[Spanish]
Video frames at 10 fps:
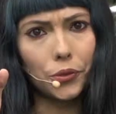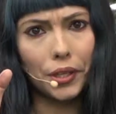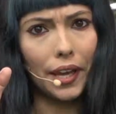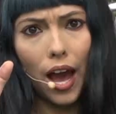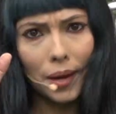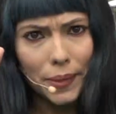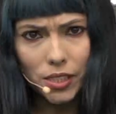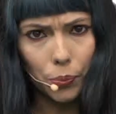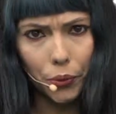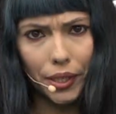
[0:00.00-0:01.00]
que
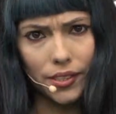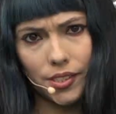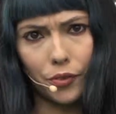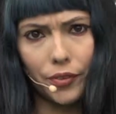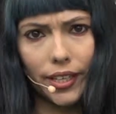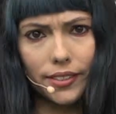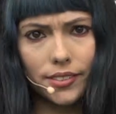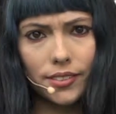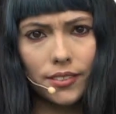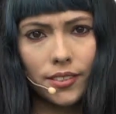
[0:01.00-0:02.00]
jamás podía ser
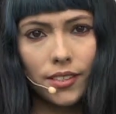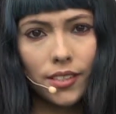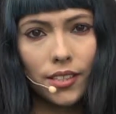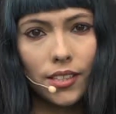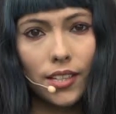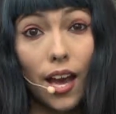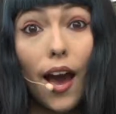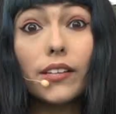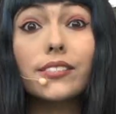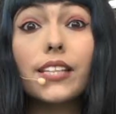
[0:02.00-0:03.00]
feliz,
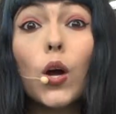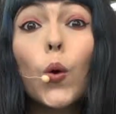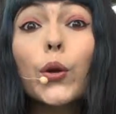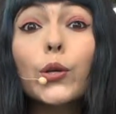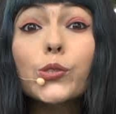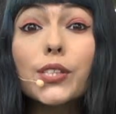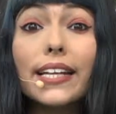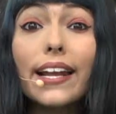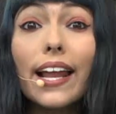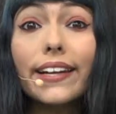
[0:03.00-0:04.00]
hasta conocer
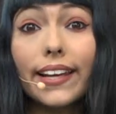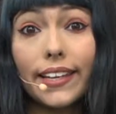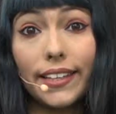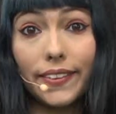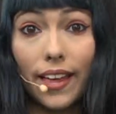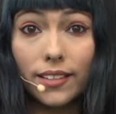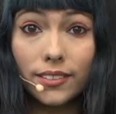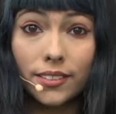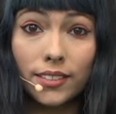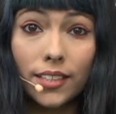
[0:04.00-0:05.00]
a la elegida
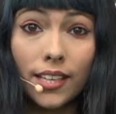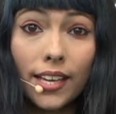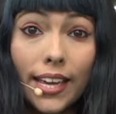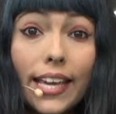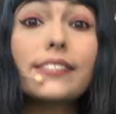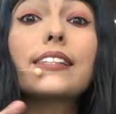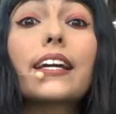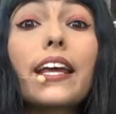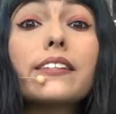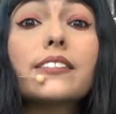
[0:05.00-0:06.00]
esta
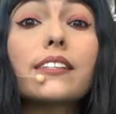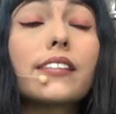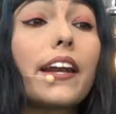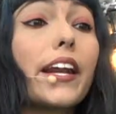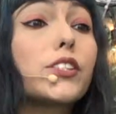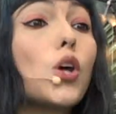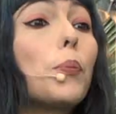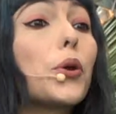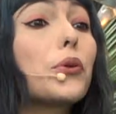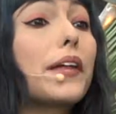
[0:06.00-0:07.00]
creencia se enraizó por una